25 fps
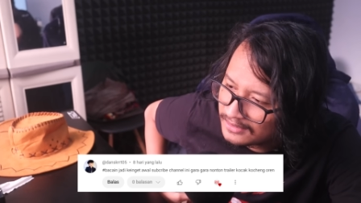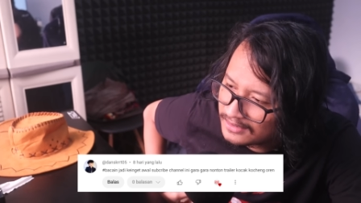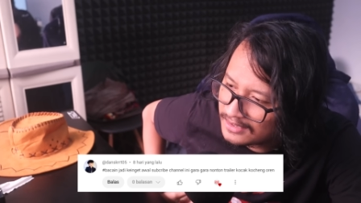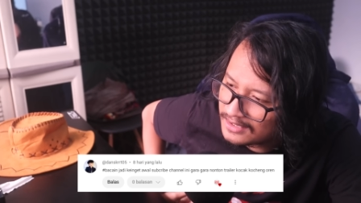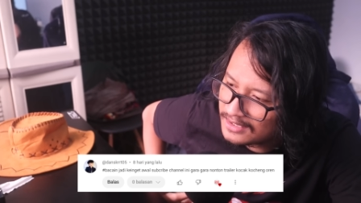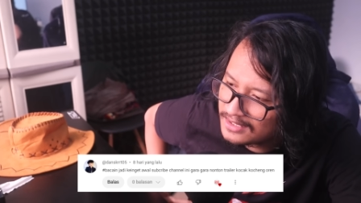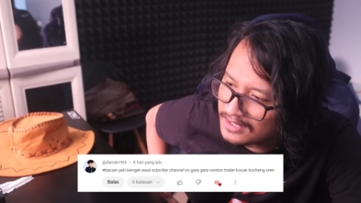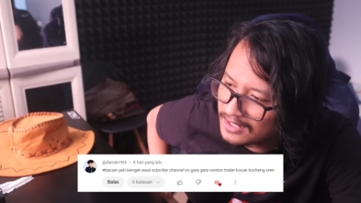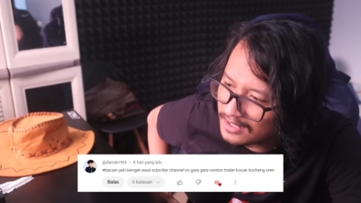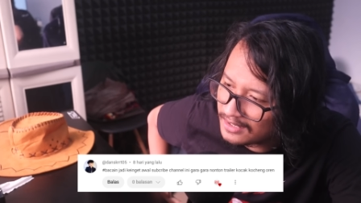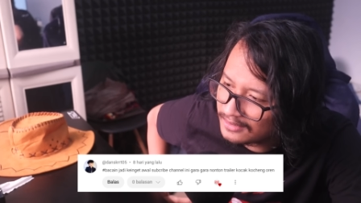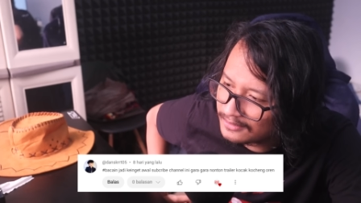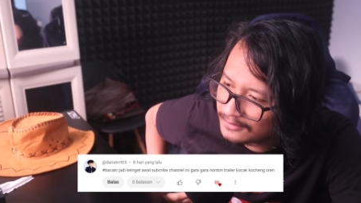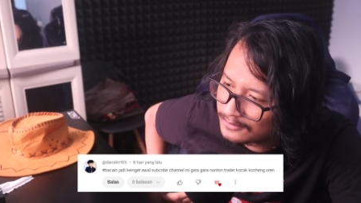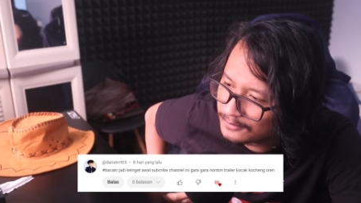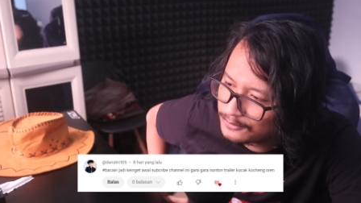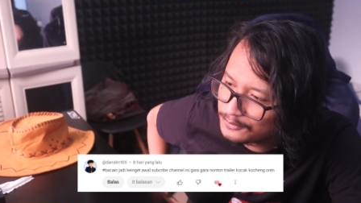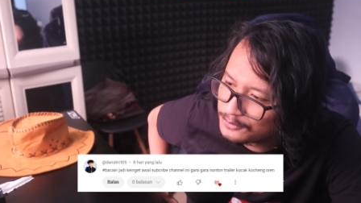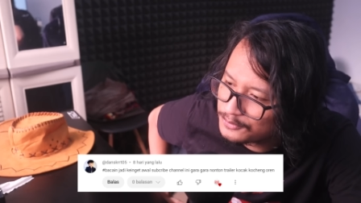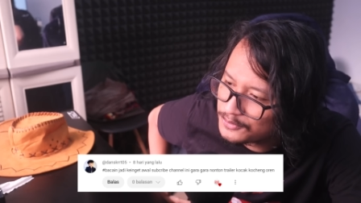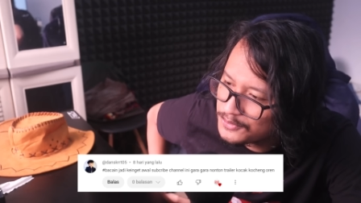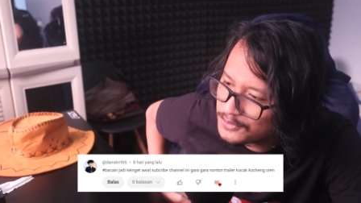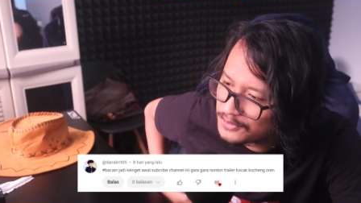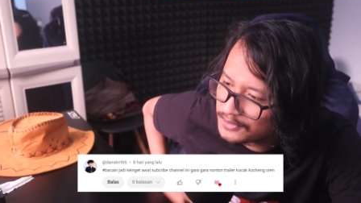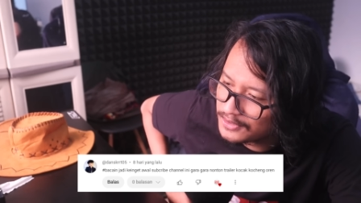Tiga atau
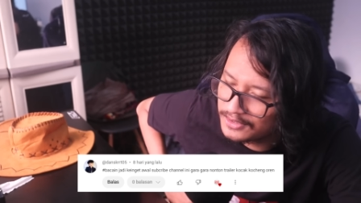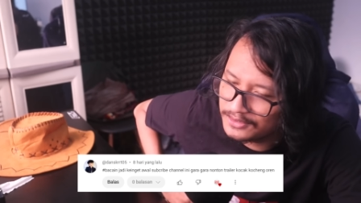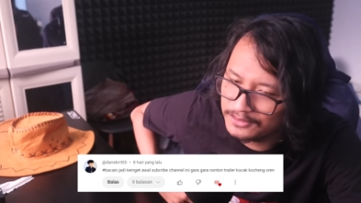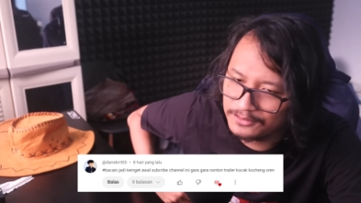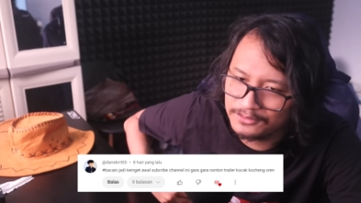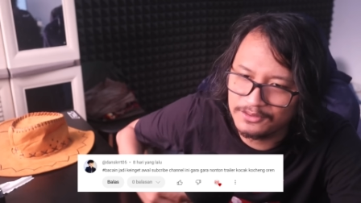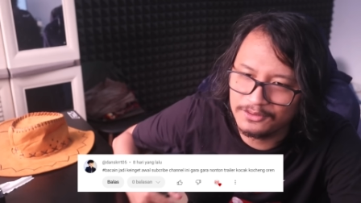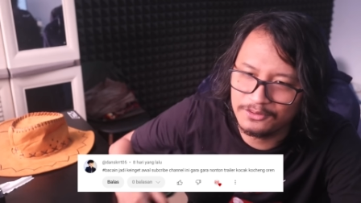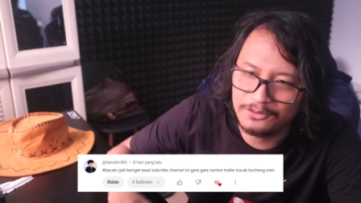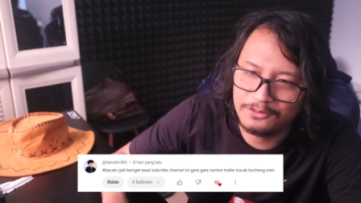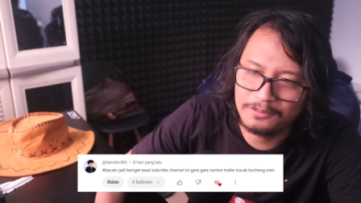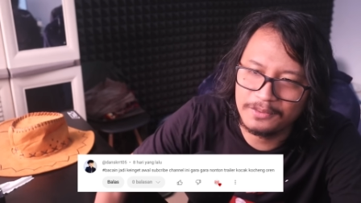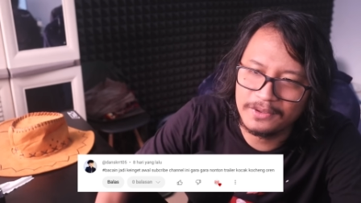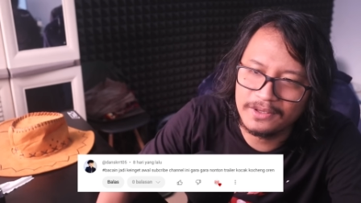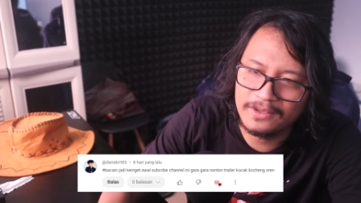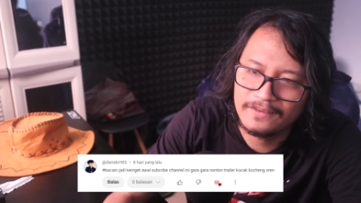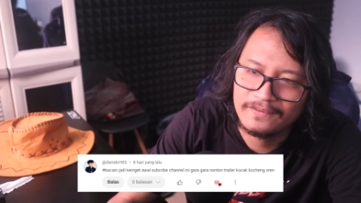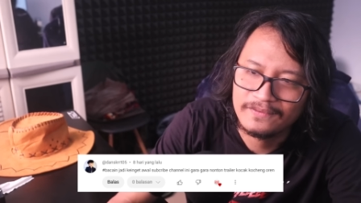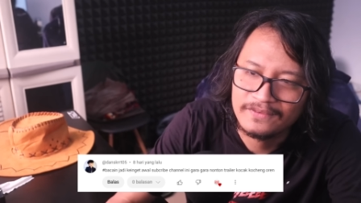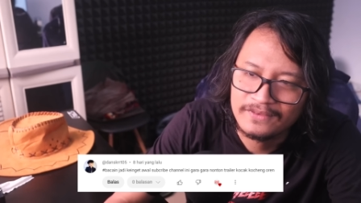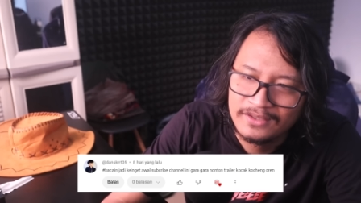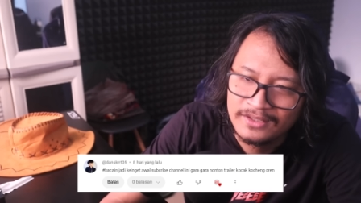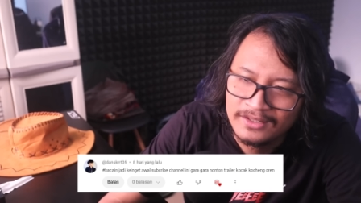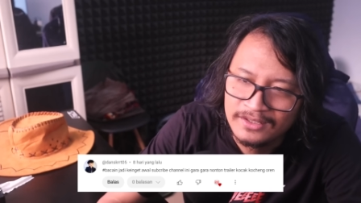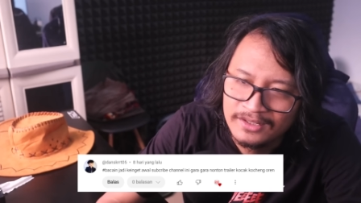tujuh gitu gue lupa.
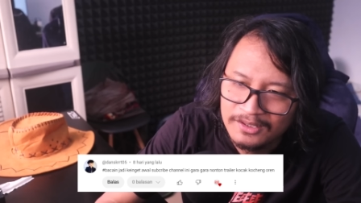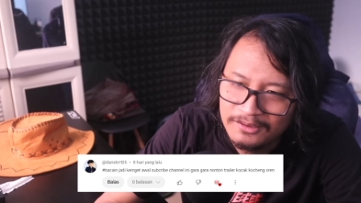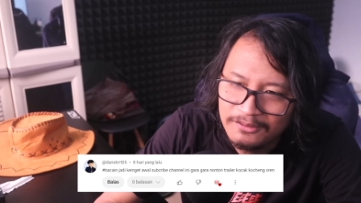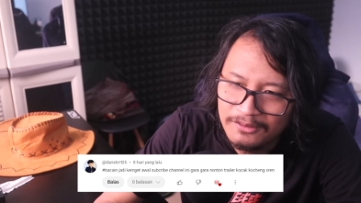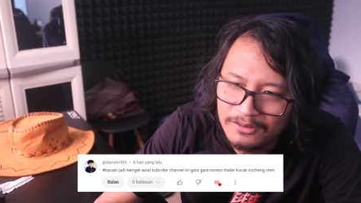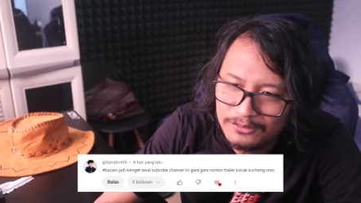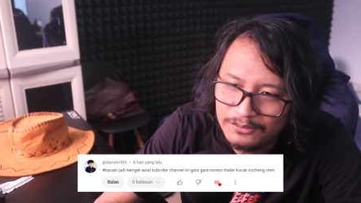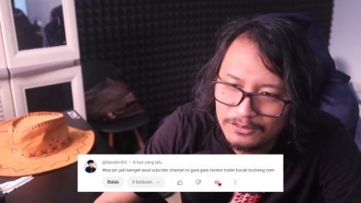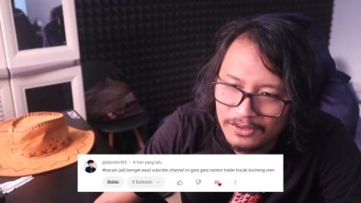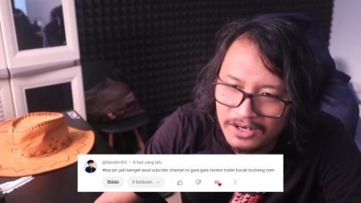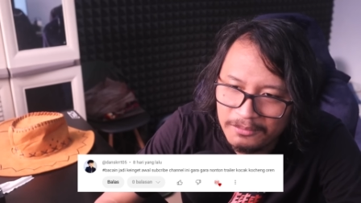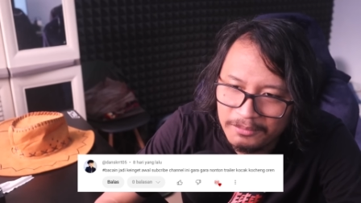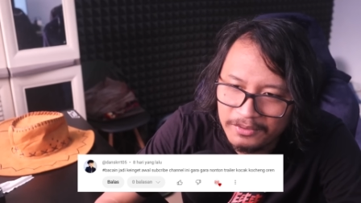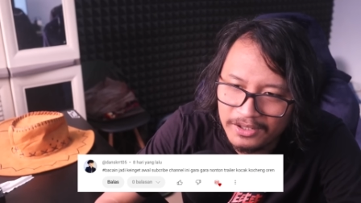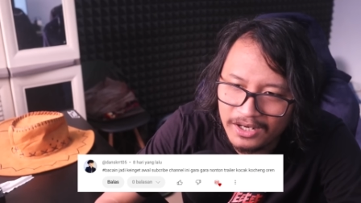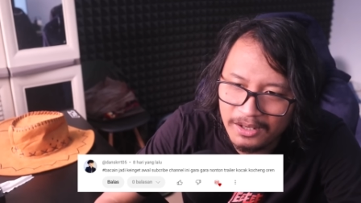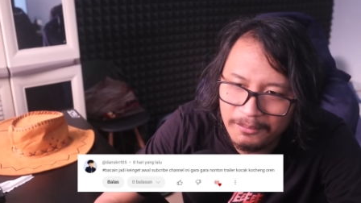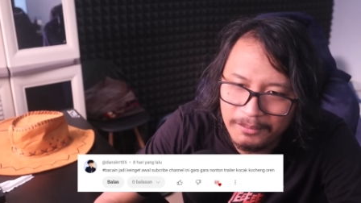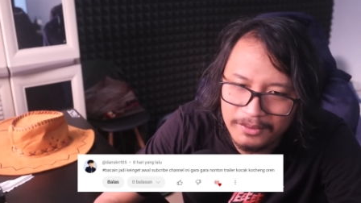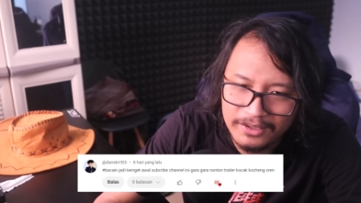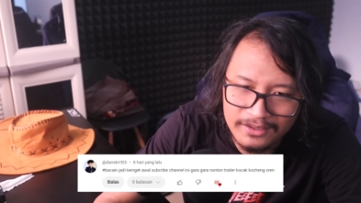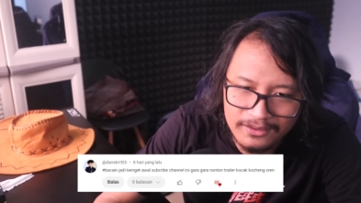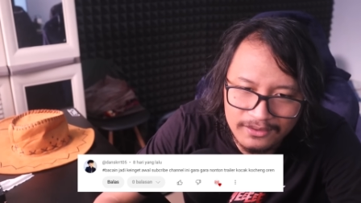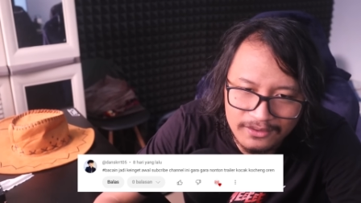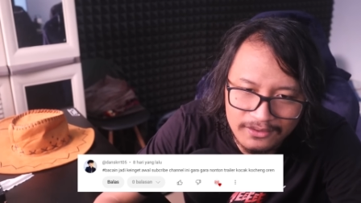Waktu
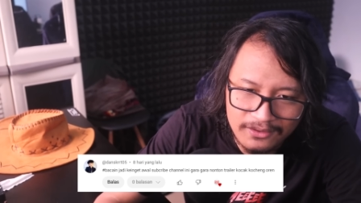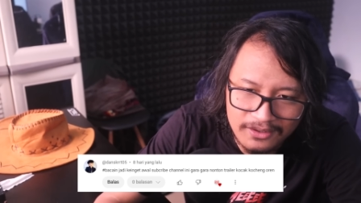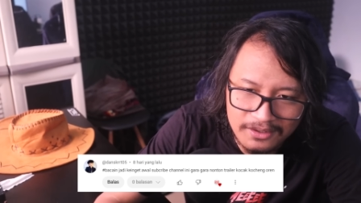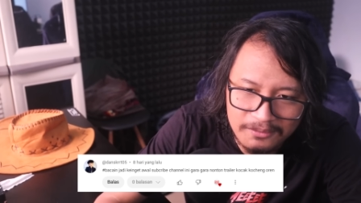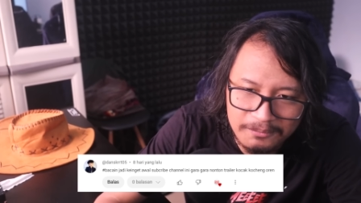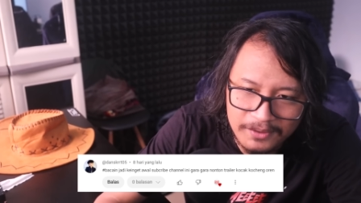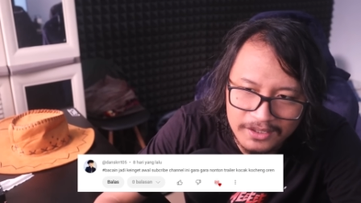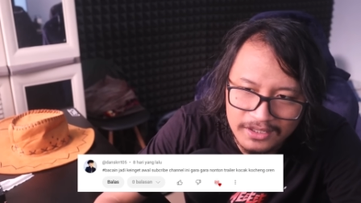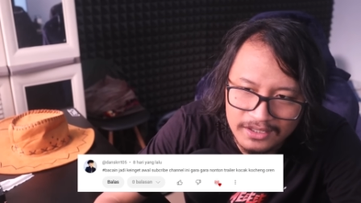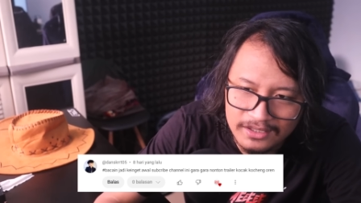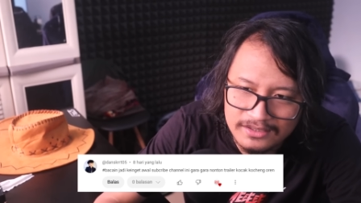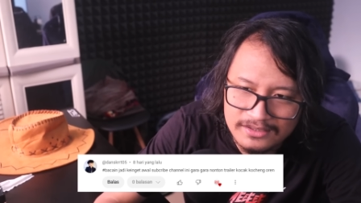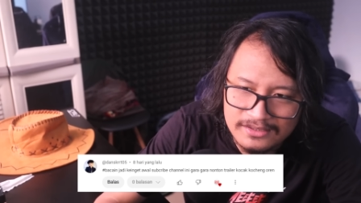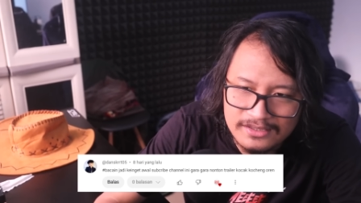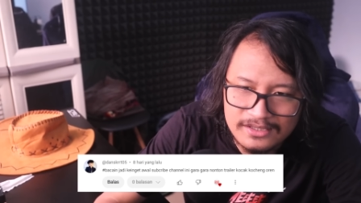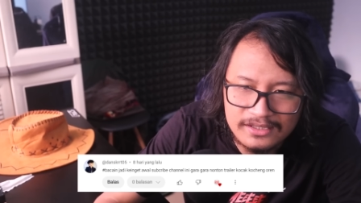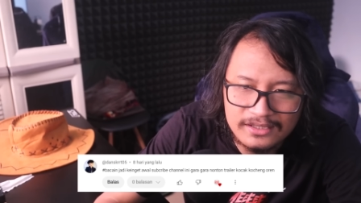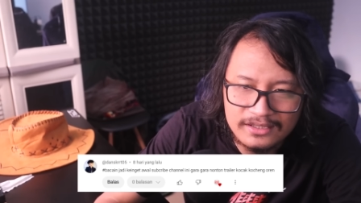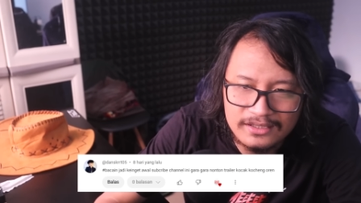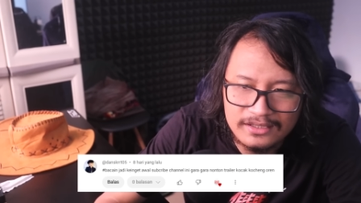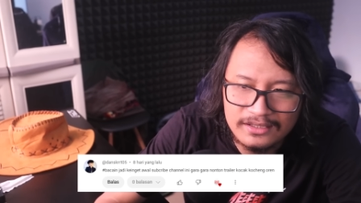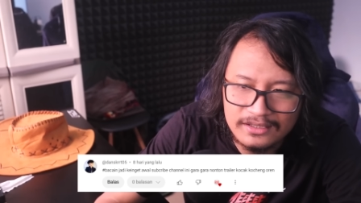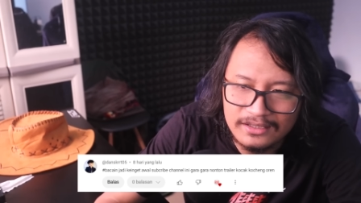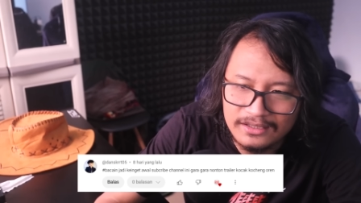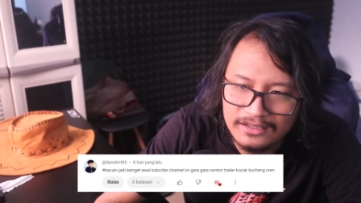rame-ramenya orang-orang pada
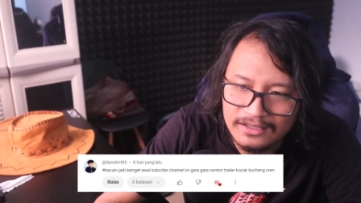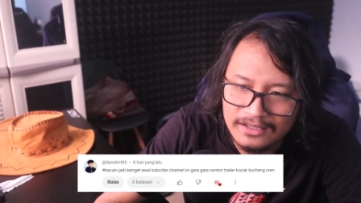nge-share